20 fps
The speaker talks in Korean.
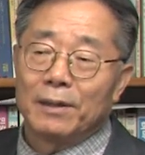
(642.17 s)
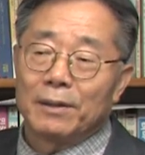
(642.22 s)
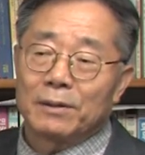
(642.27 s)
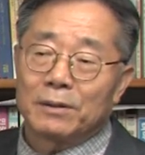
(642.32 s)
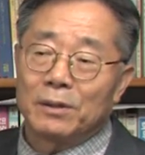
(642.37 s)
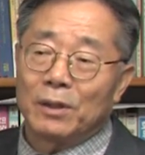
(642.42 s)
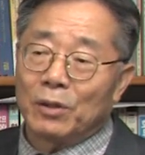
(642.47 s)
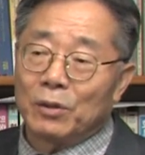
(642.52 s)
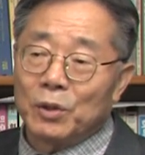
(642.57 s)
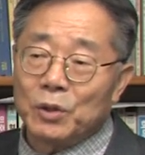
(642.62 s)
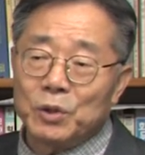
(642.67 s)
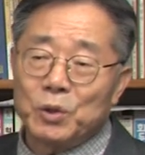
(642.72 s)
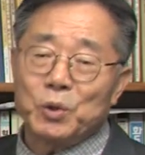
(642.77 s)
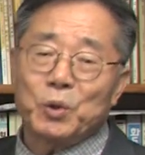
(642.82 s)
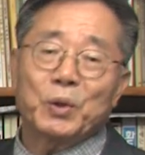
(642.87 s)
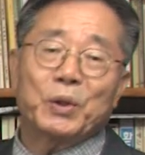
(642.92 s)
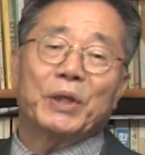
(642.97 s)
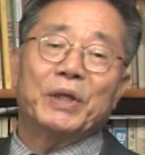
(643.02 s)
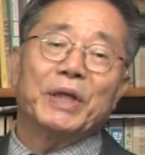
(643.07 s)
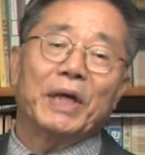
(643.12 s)
그게
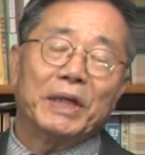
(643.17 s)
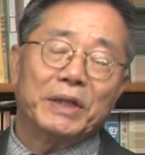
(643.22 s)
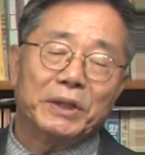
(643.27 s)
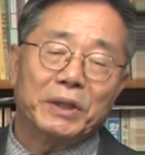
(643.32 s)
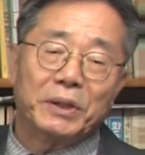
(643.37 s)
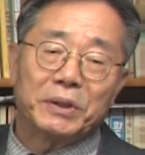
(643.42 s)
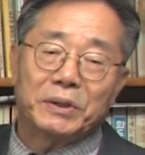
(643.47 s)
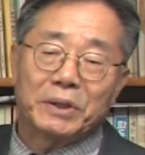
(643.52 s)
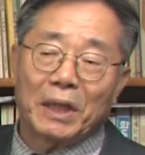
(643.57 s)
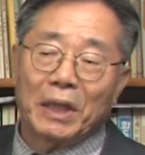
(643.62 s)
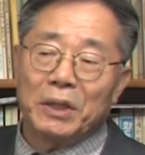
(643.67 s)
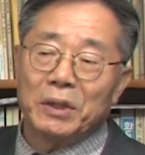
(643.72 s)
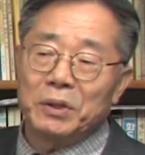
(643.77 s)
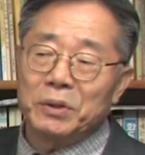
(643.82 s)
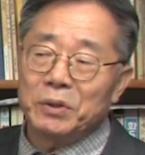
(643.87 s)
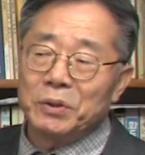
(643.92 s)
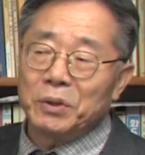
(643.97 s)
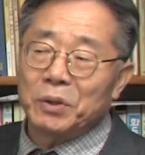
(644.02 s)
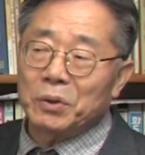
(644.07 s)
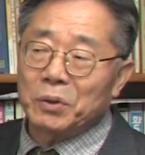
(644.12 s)
억지로 된 게 아니에요.
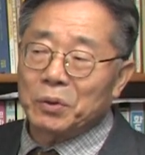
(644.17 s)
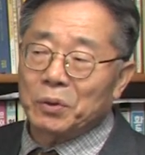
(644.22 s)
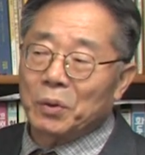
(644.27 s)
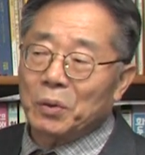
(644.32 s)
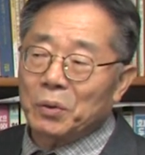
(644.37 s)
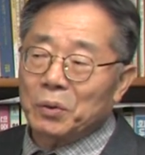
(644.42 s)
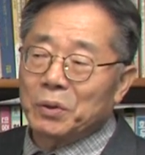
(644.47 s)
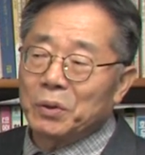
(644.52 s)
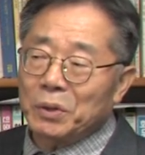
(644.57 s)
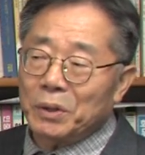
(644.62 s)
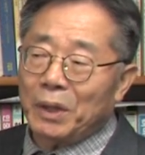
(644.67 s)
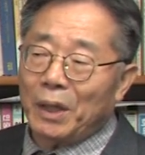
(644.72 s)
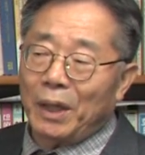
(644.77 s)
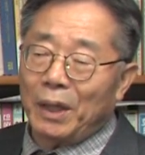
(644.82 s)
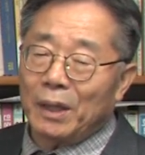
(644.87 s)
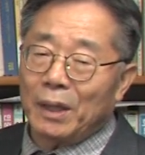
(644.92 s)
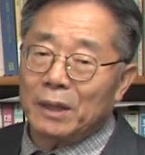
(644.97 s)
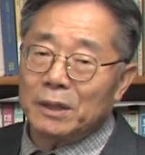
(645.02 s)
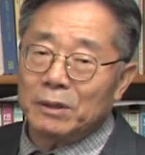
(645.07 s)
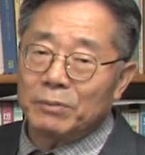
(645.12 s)
자연적으로 그렇게
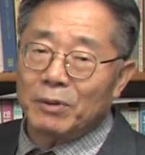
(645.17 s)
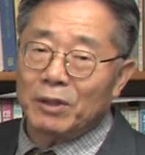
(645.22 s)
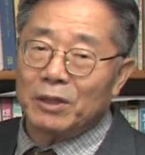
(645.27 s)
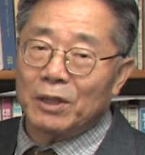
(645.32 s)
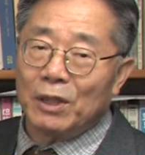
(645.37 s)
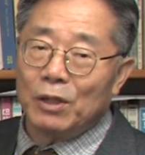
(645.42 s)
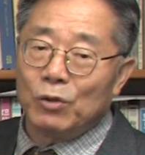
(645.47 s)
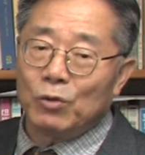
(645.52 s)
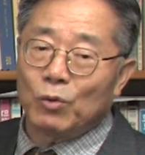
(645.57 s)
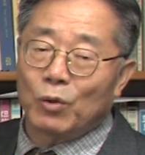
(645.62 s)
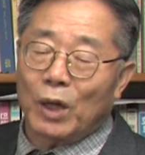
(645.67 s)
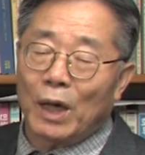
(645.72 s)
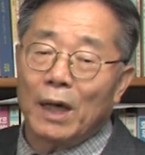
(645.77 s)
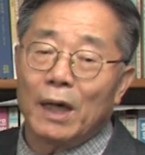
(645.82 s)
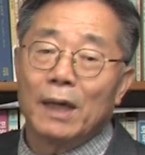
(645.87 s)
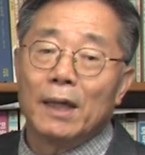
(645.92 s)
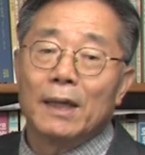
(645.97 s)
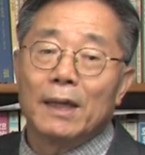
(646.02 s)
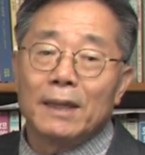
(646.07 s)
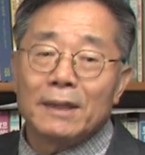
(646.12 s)
해야지만
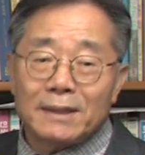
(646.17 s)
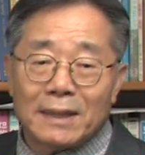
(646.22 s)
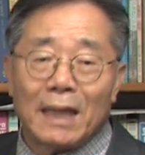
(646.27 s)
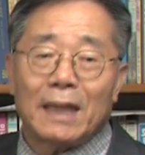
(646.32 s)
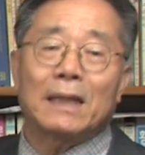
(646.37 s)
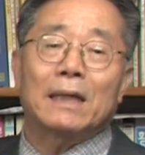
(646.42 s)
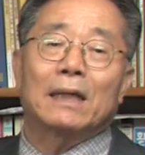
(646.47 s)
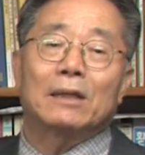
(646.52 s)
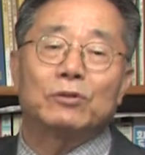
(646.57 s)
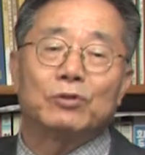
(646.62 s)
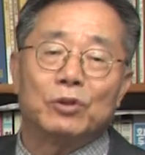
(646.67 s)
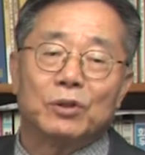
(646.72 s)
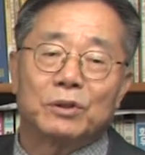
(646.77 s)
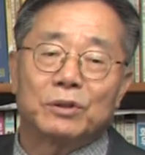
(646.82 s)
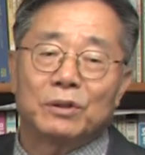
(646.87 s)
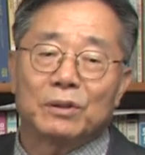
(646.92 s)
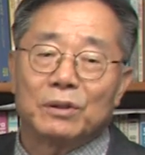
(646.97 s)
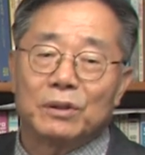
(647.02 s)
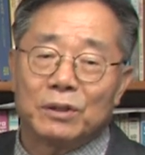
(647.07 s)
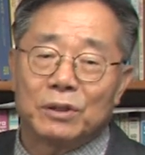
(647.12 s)
인류가 살아갈 수
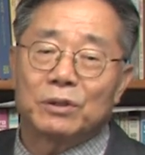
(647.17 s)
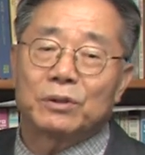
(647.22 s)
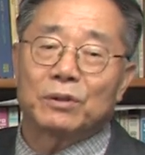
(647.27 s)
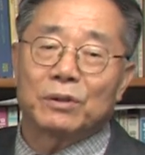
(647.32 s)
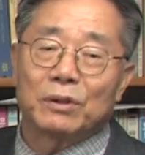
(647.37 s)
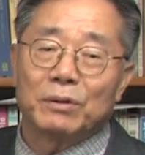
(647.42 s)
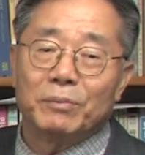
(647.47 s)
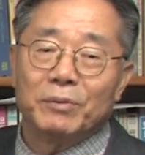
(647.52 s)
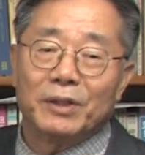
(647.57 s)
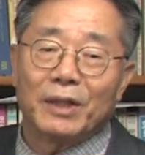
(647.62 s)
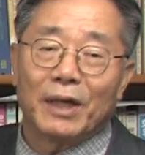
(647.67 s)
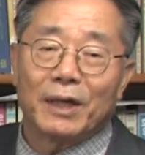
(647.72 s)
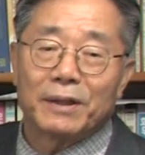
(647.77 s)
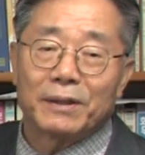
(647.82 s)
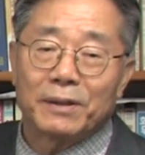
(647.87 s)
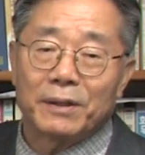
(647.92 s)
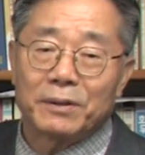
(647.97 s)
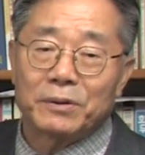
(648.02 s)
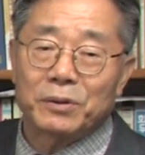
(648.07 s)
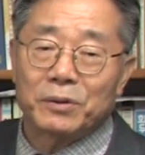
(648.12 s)
있었던, 있었던 겁니다.
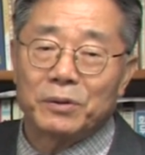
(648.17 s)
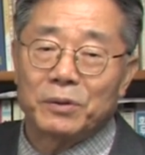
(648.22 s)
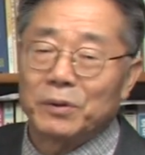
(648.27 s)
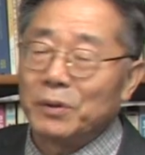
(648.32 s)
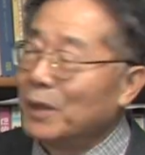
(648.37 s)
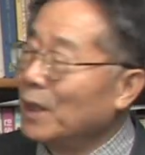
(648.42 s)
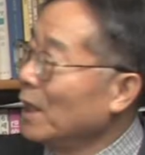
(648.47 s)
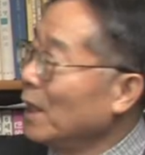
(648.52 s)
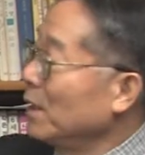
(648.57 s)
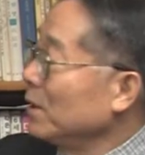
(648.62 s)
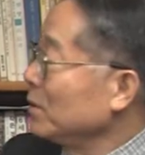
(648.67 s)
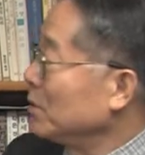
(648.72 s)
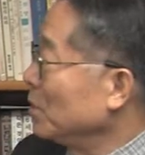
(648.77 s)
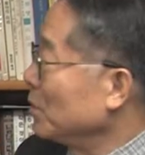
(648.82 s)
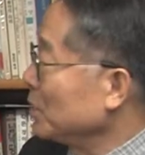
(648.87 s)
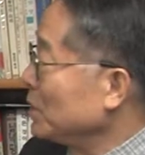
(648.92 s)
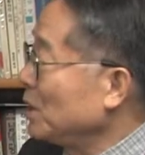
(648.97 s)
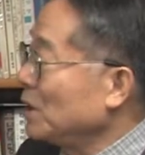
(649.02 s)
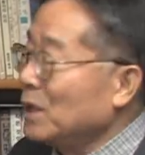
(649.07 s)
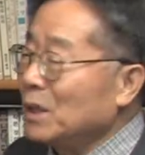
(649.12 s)
그래서 그
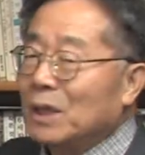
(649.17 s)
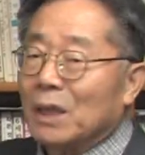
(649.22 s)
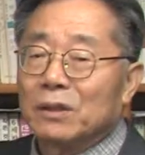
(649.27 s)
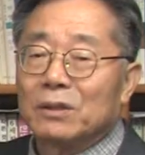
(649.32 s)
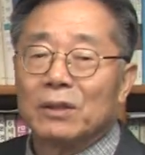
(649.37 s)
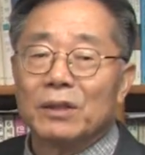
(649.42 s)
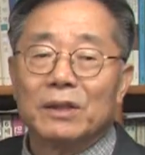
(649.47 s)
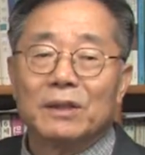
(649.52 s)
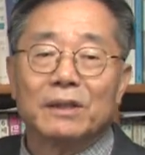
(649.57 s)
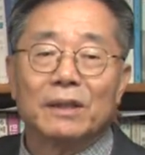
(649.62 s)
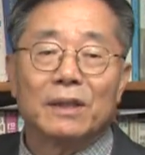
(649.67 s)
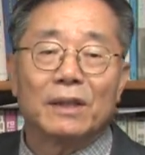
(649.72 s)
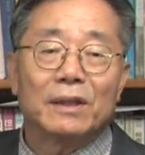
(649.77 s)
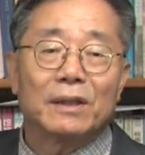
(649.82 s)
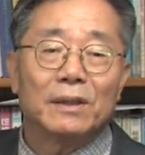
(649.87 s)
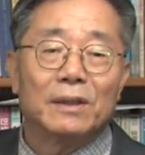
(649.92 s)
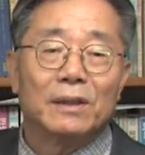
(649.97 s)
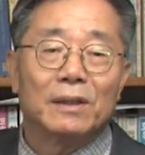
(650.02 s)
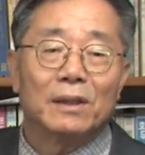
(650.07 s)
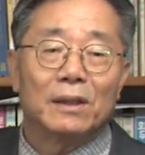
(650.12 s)
성시 같은 게 이제
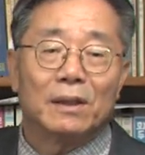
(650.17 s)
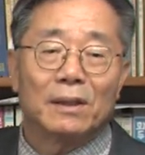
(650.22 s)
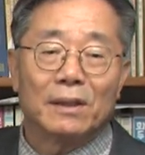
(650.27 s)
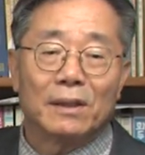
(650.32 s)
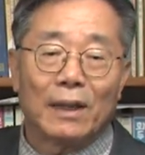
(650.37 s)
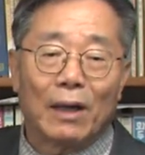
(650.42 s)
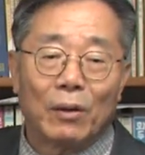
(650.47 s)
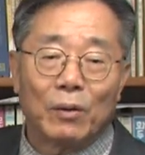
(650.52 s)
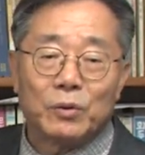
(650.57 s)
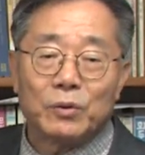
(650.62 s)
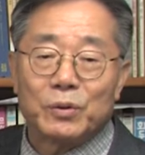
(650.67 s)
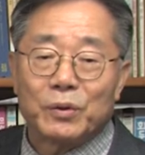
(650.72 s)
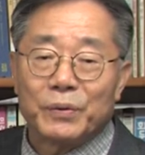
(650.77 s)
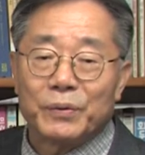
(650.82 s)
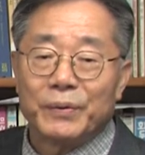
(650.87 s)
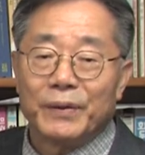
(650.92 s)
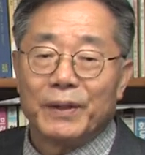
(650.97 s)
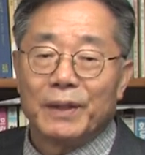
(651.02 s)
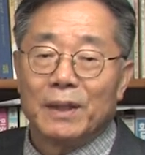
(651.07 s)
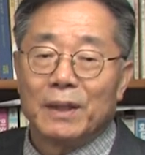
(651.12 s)
어, 나오죠.
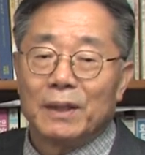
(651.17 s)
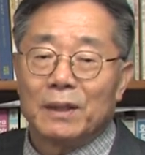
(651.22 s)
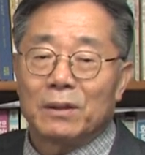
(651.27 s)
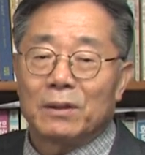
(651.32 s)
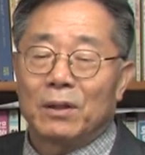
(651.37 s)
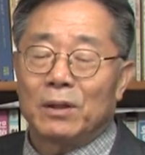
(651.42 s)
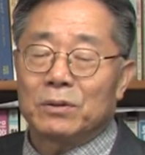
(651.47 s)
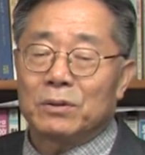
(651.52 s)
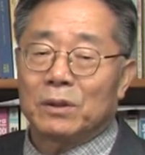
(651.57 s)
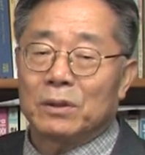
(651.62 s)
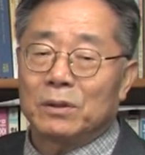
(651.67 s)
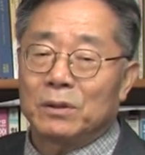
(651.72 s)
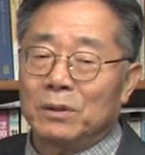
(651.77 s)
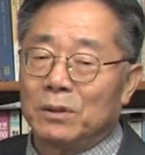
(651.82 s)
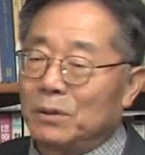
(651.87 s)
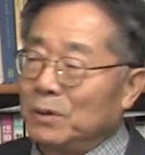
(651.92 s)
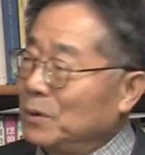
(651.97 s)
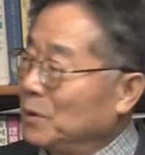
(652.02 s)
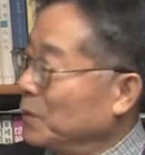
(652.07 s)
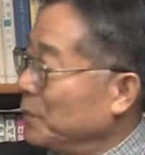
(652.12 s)
그래서
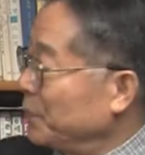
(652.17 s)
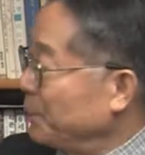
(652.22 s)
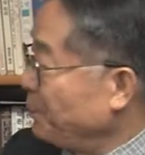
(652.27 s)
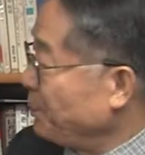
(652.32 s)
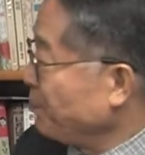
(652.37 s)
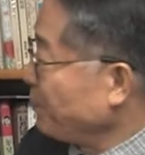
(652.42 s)
그